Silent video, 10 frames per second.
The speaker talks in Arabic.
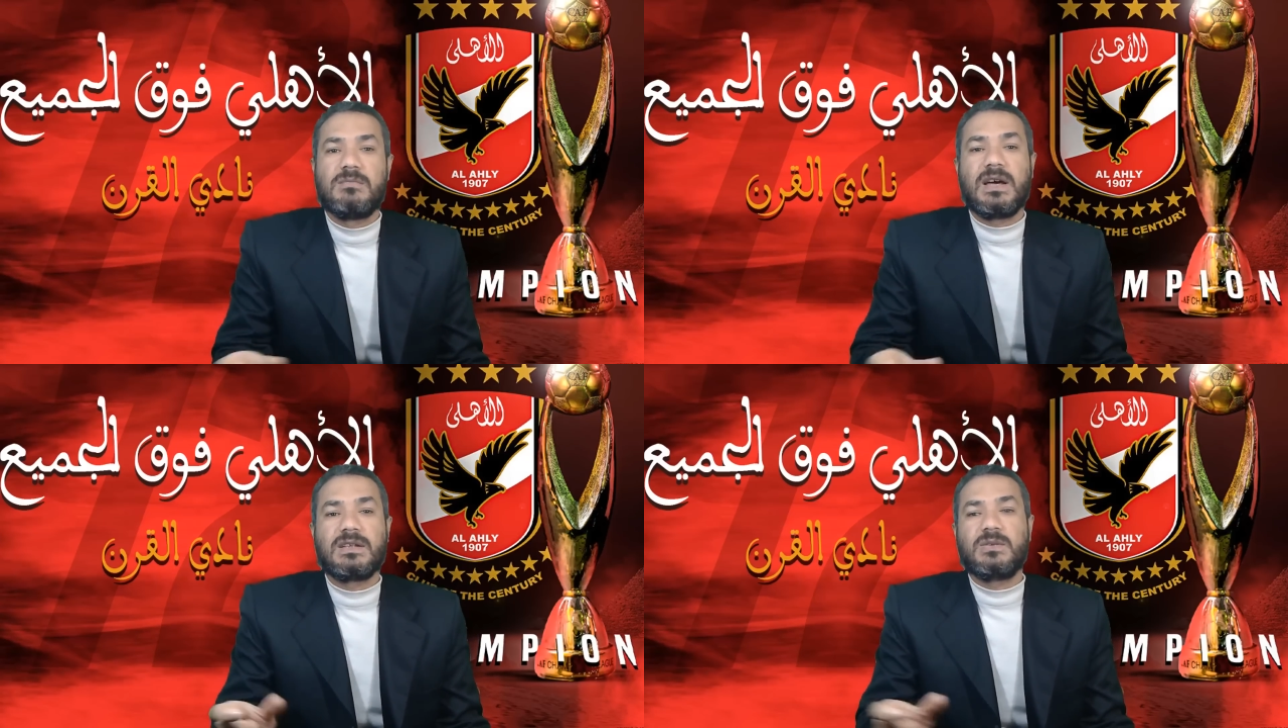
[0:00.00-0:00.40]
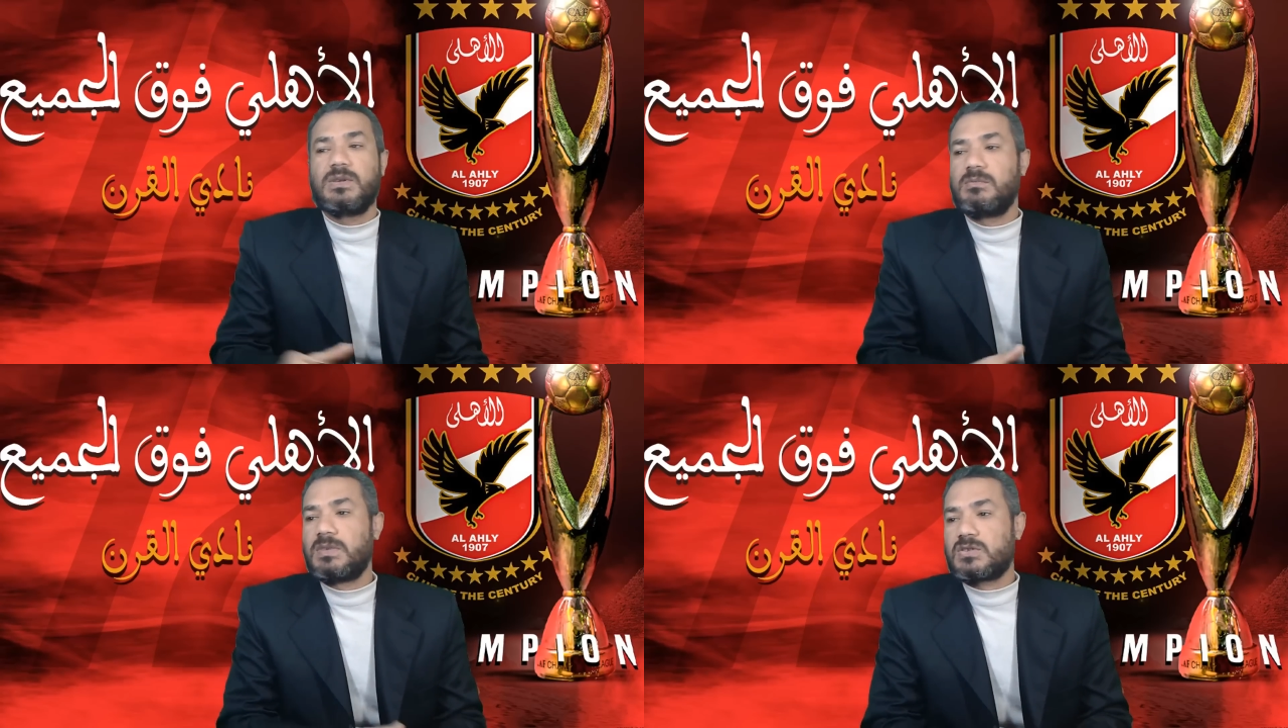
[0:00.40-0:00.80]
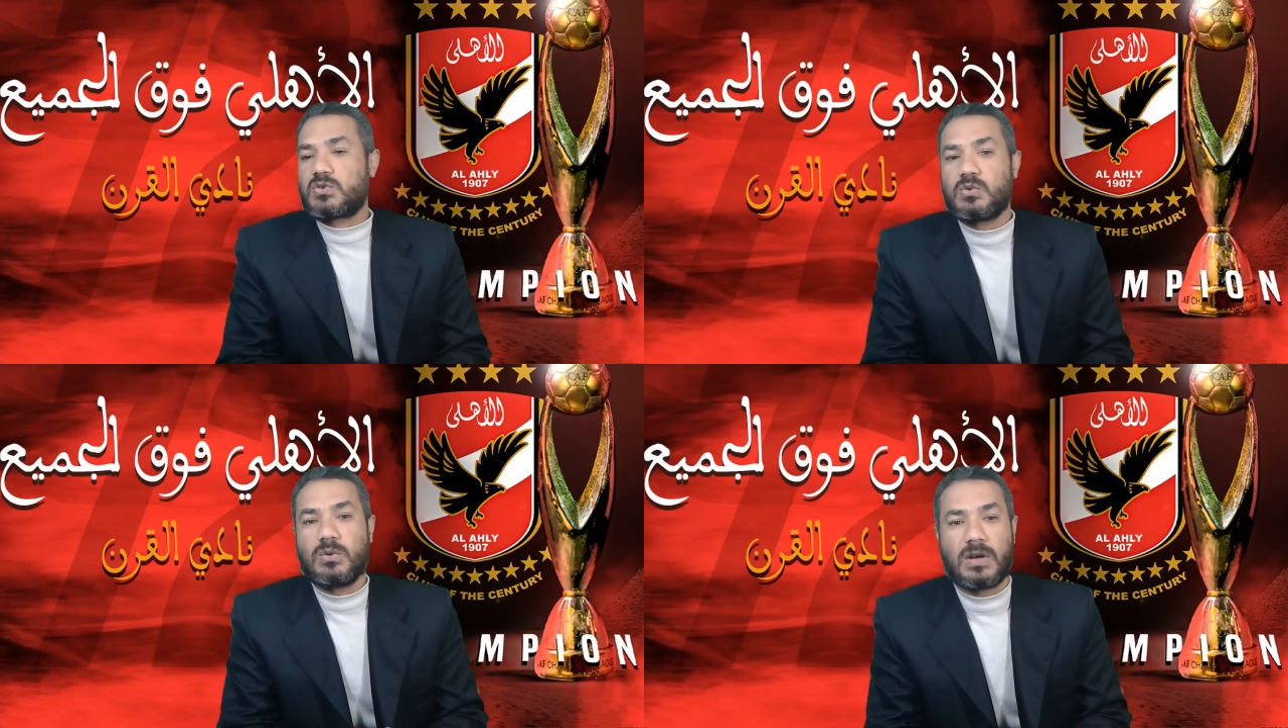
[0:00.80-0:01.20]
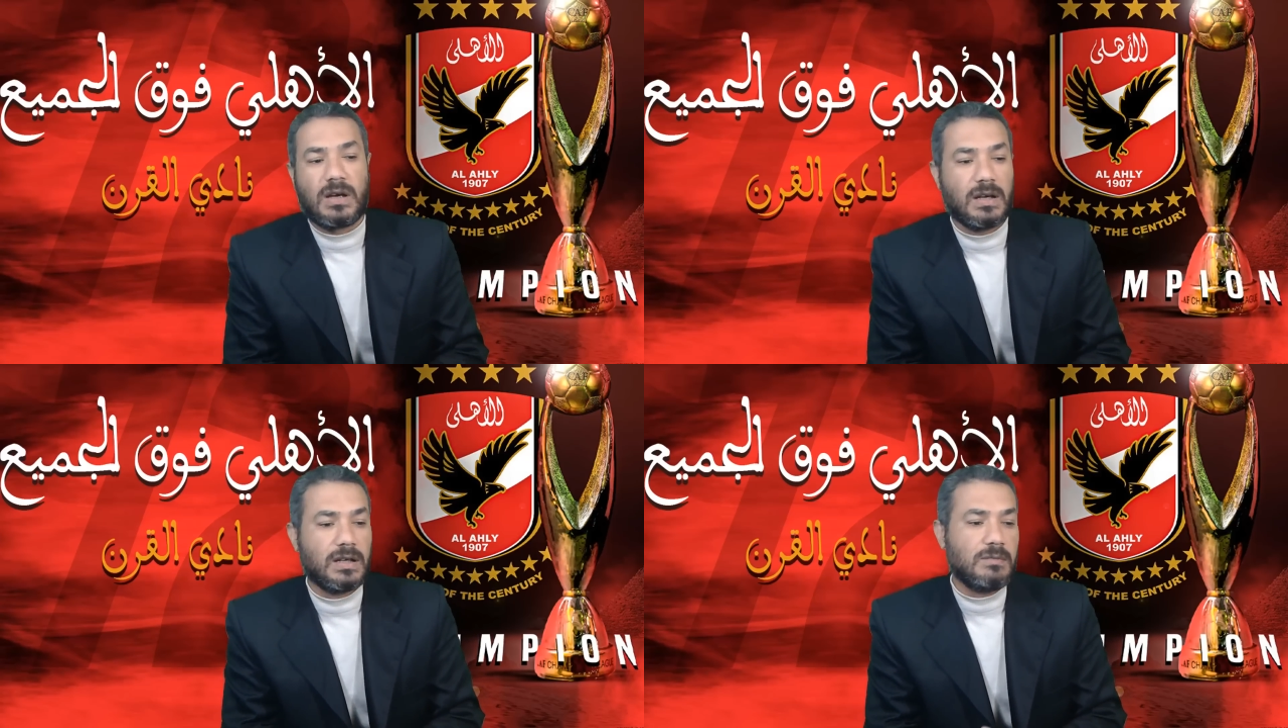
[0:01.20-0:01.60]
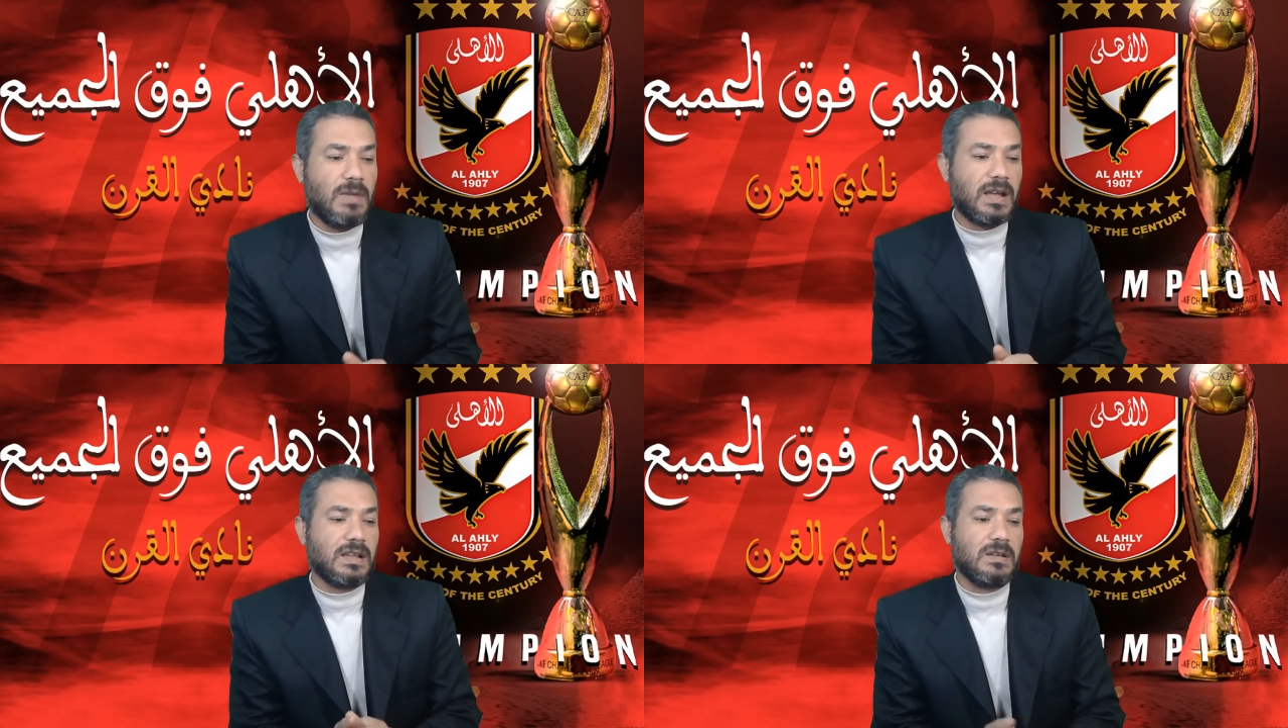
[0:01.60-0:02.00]
المجد والمنصورة
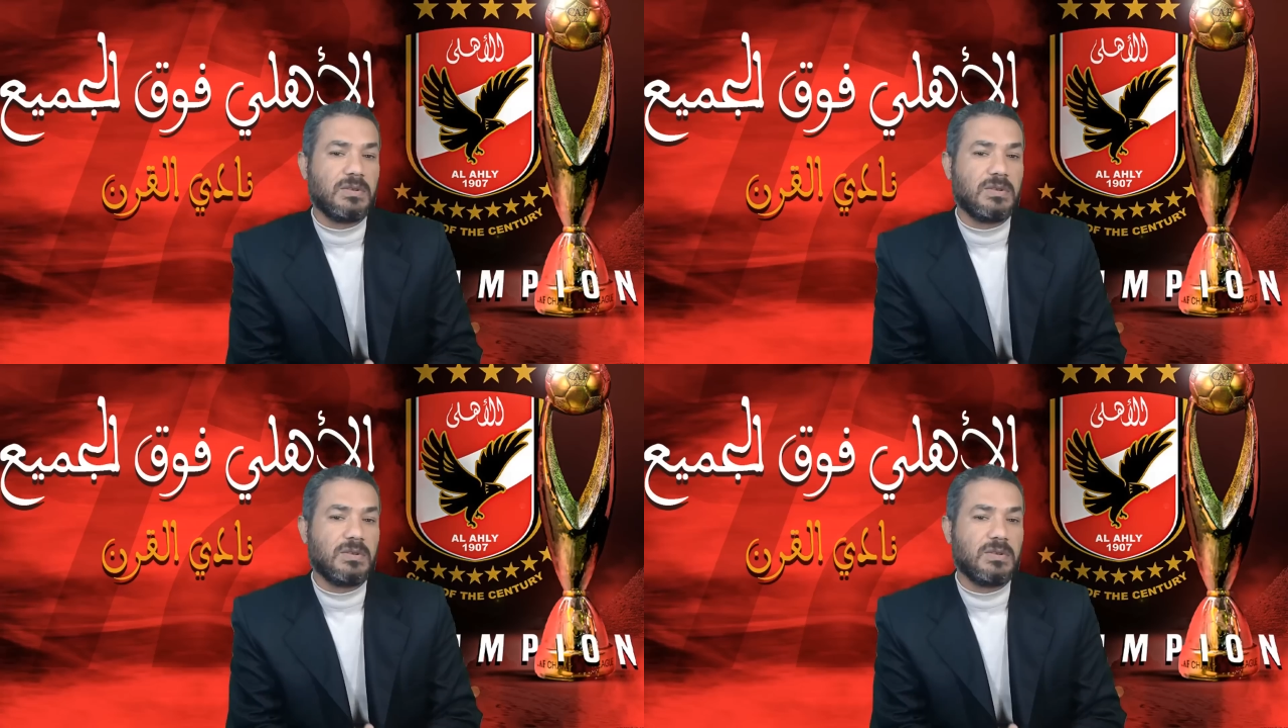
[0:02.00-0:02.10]
المجد اللي